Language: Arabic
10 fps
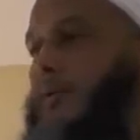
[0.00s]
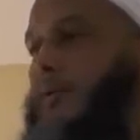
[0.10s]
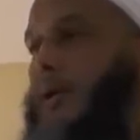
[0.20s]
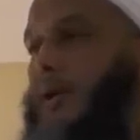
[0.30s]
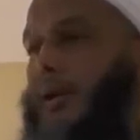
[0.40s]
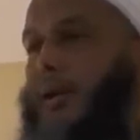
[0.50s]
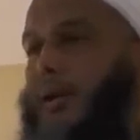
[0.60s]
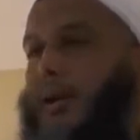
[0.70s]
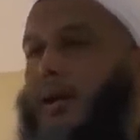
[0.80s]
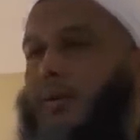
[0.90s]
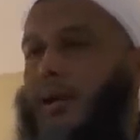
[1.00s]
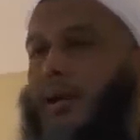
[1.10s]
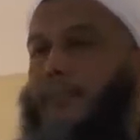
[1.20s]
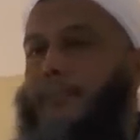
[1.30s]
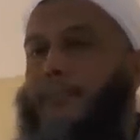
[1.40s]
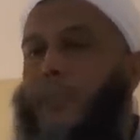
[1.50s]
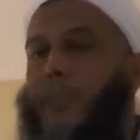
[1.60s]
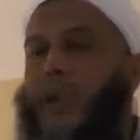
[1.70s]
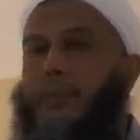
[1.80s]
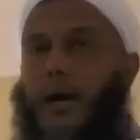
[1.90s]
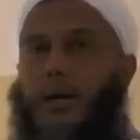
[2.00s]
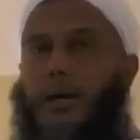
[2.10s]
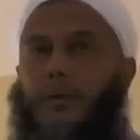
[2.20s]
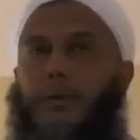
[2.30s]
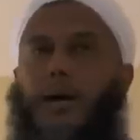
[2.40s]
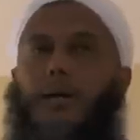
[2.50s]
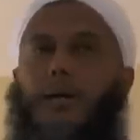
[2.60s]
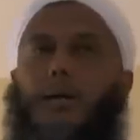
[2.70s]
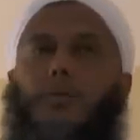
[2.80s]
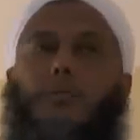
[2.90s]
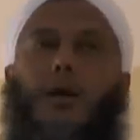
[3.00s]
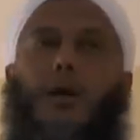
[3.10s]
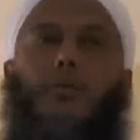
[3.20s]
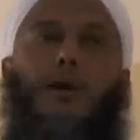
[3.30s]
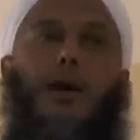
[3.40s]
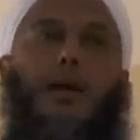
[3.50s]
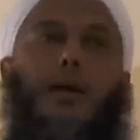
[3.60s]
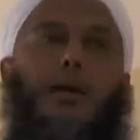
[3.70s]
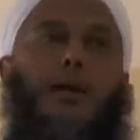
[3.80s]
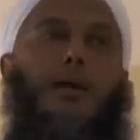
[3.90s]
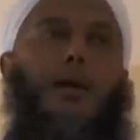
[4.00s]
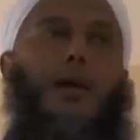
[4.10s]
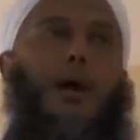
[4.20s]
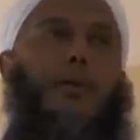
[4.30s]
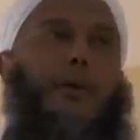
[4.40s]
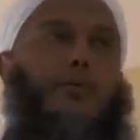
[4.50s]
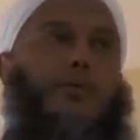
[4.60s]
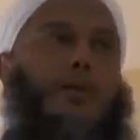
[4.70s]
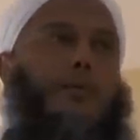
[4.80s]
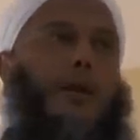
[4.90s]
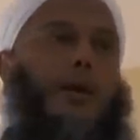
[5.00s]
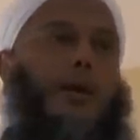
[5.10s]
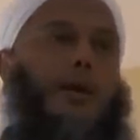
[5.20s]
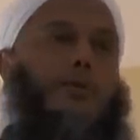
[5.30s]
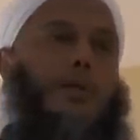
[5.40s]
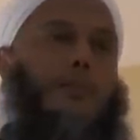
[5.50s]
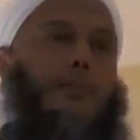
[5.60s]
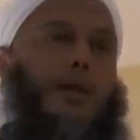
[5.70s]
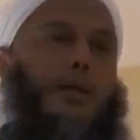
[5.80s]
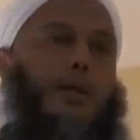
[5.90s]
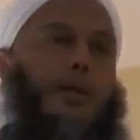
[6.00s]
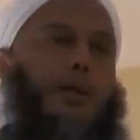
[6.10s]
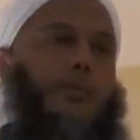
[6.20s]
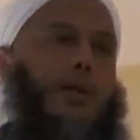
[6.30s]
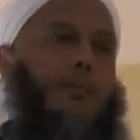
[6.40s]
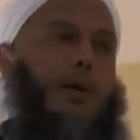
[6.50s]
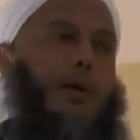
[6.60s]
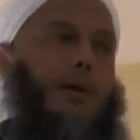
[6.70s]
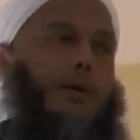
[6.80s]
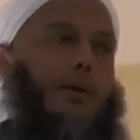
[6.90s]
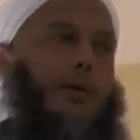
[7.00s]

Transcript: الحسين رضي الله عنه فعلم بذلك النعمان فقال إني لا أرفع سيفا على مسلم حتى يبدأني